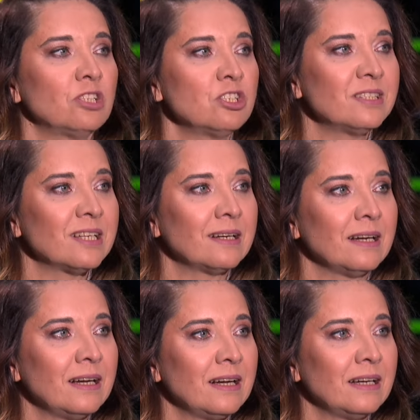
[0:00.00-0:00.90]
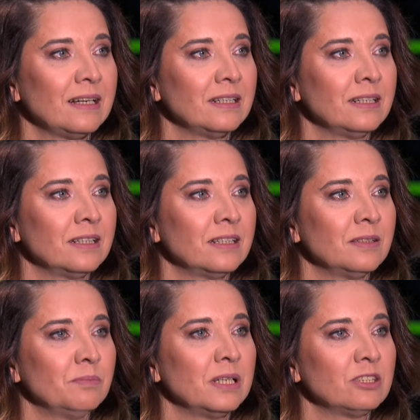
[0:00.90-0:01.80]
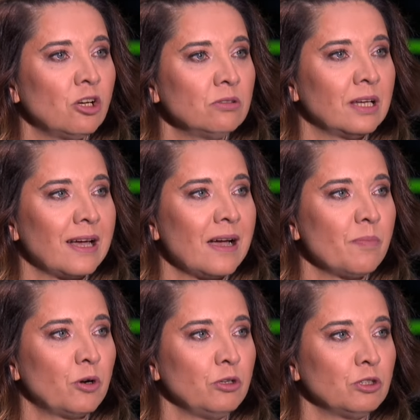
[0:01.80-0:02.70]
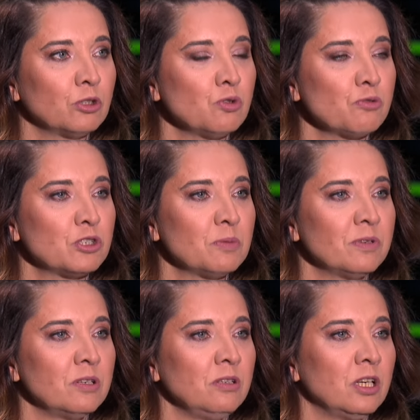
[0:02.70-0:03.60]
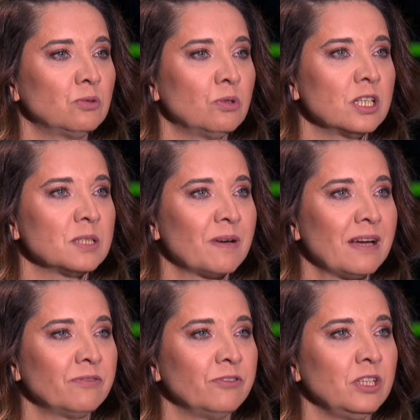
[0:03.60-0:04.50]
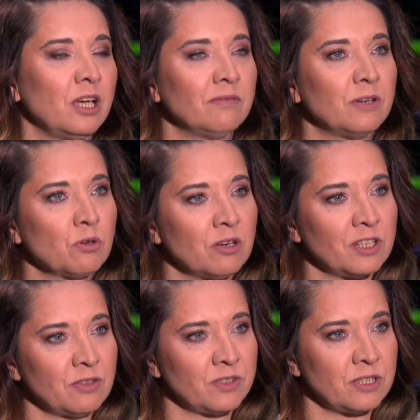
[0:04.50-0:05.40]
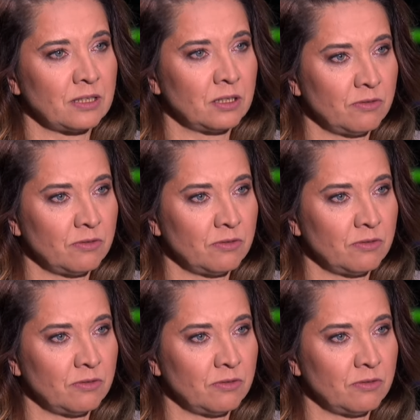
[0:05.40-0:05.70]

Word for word: To też jest taka y, metoda polityków, żeby niektórych spraw nie wałkować w,